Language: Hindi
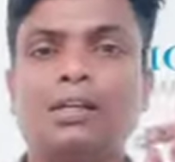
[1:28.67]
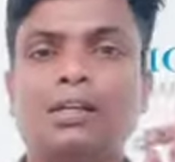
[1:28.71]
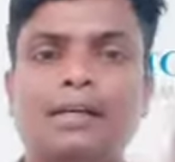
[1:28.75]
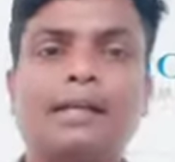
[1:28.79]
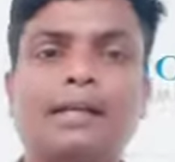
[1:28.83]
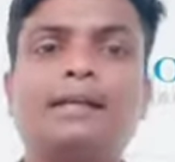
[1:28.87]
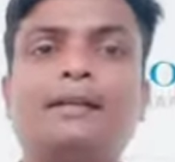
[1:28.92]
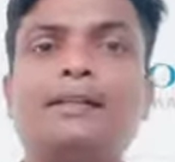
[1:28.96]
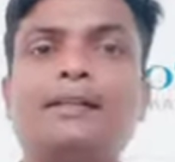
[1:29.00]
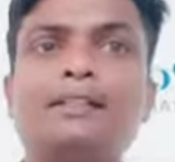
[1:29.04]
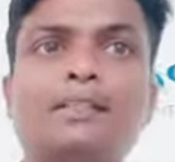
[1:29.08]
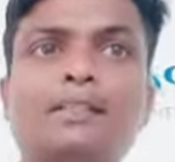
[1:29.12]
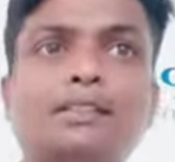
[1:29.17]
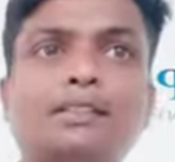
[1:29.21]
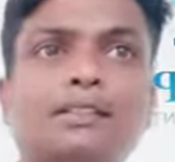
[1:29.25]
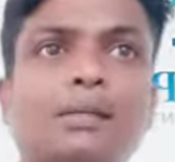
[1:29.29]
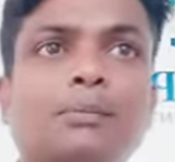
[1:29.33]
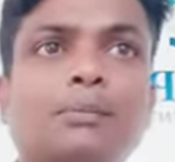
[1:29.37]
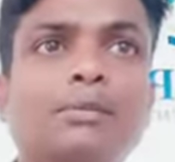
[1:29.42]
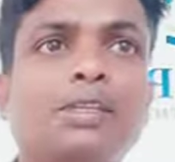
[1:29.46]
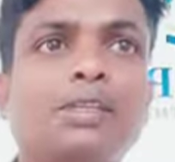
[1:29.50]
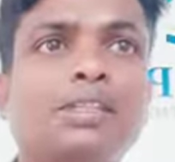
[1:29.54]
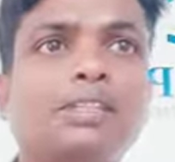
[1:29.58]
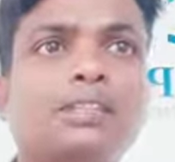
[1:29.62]
एंट्रेंस
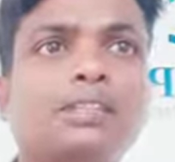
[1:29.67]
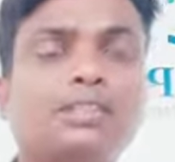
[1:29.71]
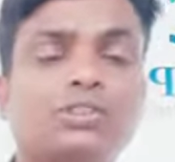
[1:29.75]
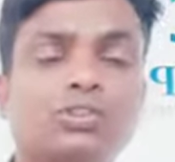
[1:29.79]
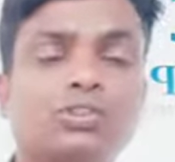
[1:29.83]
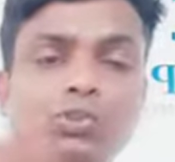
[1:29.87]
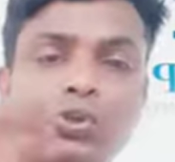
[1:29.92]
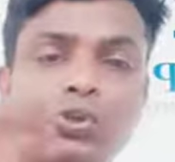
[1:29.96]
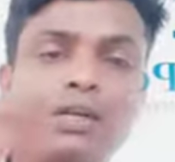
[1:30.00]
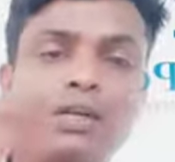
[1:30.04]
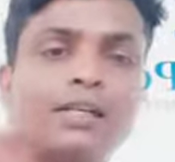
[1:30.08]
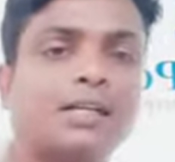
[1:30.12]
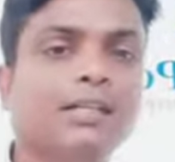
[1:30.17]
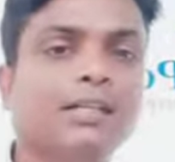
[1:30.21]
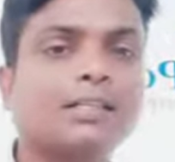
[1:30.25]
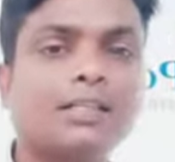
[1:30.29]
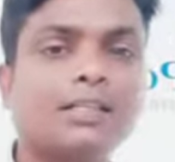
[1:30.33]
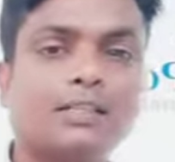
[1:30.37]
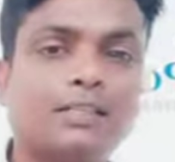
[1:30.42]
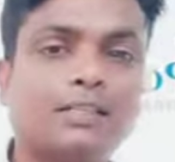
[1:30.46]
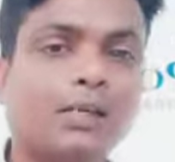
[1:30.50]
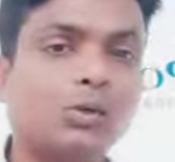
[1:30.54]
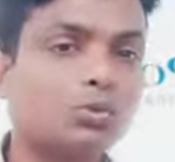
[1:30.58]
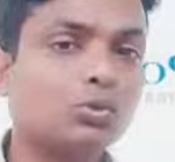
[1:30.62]
एग्जामिनेशन जो कंडक्ट
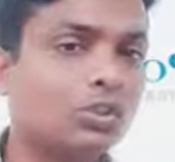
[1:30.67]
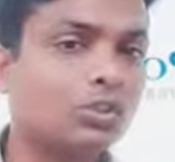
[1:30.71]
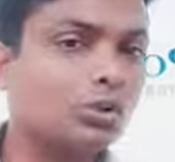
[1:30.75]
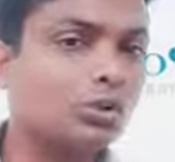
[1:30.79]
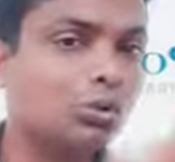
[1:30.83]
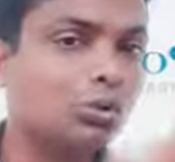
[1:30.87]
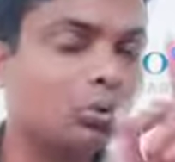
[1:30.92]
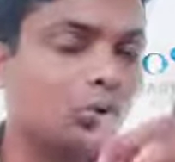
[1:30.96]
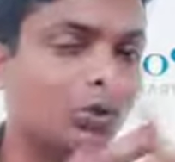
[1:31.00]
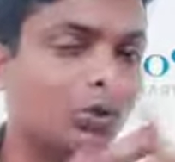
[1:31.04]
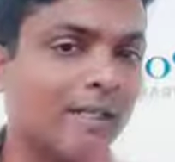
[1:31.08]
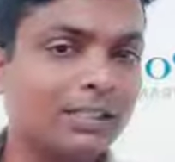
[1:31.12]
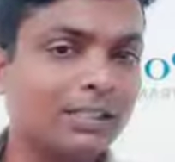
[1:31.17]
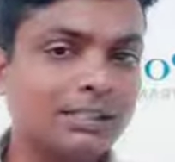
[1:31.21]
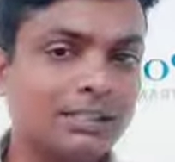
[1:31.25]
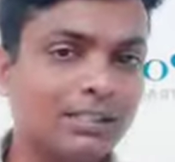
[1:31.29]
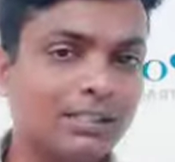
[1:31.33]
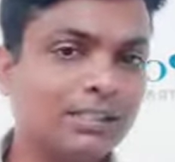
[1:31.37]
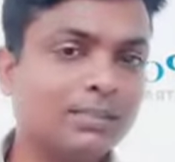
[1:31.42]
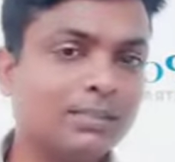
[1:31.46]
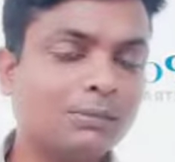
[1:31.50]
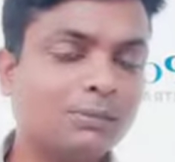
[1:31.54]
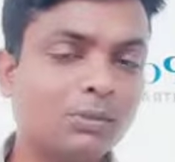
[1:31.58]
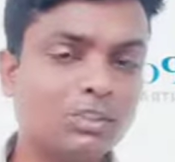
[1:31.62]
करता है उसके थ्रू अगर
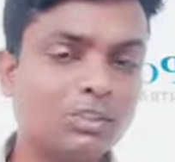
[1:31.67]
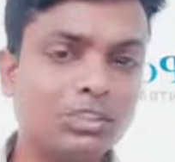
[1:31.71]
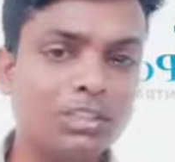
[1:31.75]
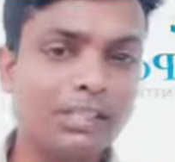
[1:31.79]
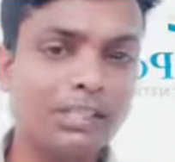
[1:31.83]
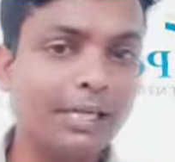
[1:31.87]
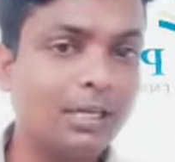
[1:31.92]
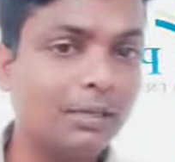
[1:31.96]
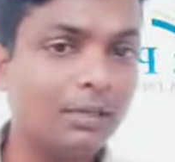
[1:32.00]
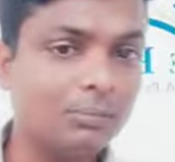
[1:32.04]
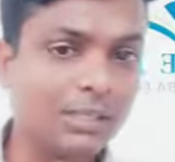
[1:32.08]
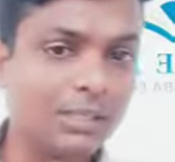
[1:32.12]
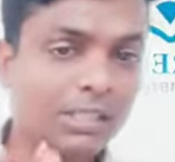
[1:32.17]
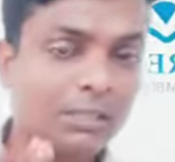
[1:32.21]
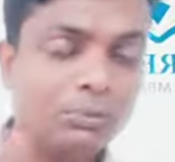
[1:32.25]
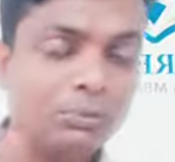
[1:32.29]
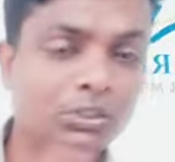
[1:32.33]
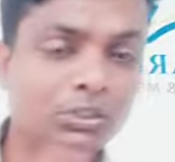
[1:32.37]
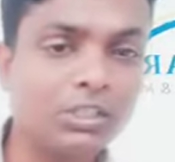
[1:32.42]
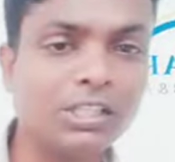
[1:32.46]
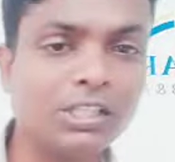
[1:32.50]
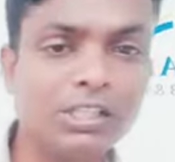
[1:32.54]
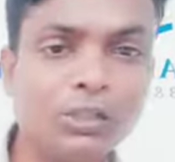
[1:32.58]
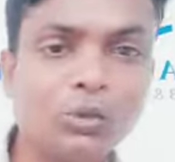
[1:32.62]
जिस जिस बच्चे का
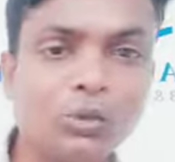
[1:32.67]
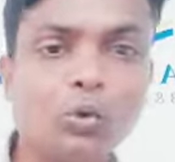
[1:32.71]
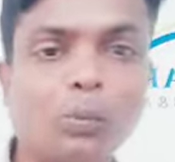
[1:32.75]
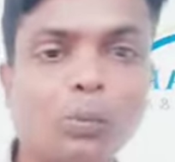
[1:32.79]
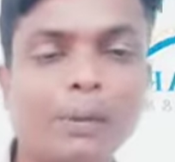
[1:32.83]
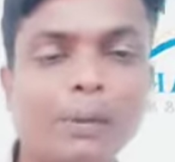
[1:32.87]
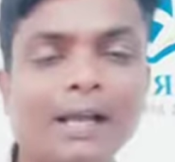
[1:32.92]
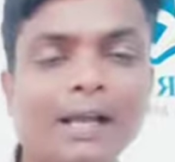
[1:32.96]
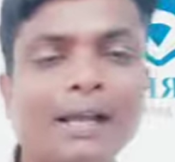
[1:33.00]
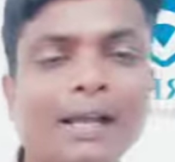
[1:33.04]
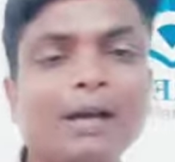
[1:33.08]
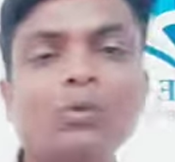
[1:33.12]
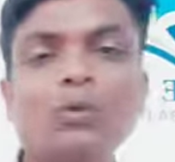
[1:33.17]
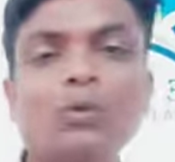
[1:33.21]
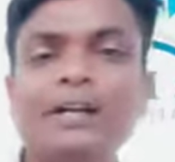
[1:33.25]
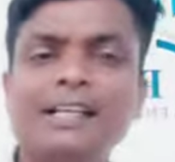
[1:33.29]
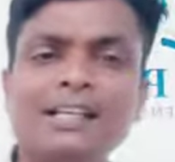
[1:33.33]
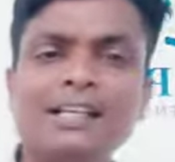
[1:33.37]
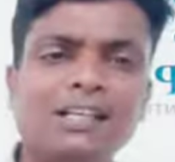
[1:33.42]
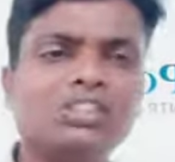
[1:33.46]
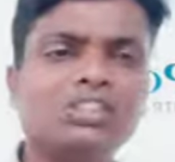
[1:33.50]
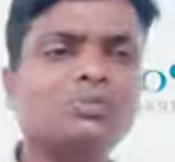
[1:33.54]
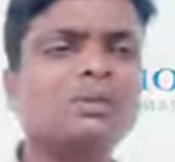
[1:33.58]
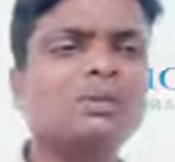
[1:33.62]
एडमिशन नहीं हो पाया है
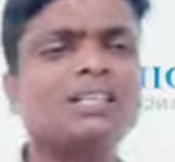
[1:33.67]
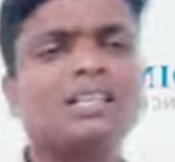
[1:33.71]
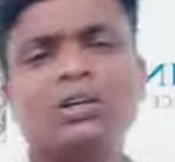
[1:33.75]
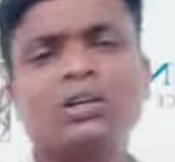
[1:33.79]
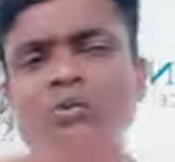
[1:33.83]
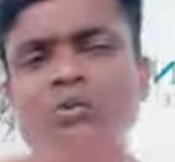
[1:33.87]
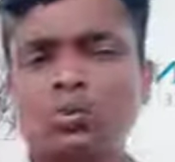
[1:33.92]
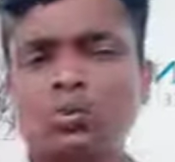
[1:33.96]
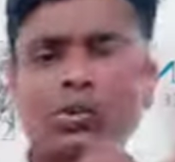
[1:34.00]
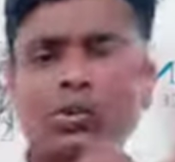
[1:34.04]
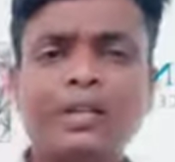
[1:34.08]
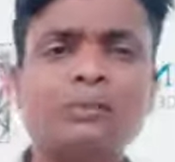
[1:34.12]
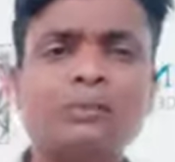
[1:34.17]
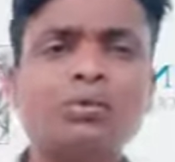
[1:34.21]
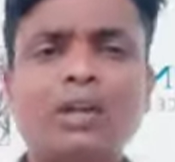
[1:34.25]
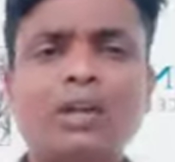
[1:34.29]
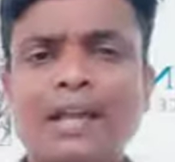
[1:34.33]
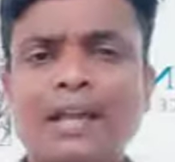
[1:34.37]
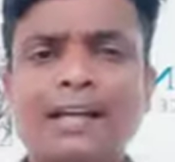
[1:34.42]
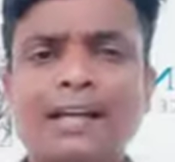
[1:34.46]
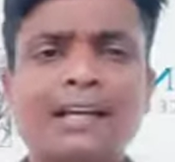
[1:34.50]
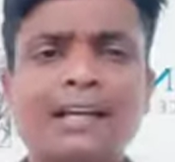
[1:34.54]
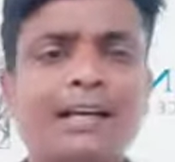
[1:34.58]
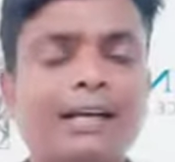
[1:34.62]
वेटिंग लिस्ट में था उनको नहीं
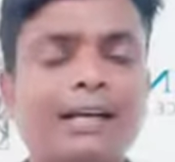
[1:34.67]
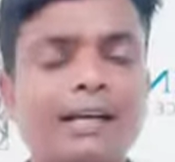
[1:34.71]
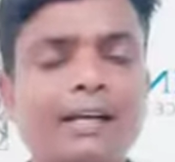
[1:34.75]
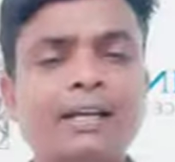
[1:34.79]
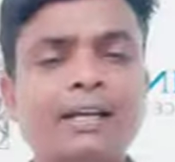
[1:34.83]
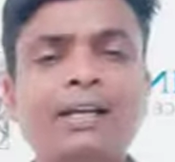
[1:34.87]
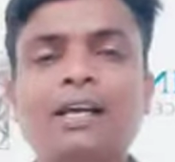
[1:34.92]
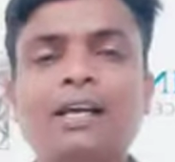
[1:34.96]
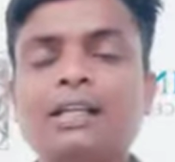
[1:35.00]
बुलाया गया है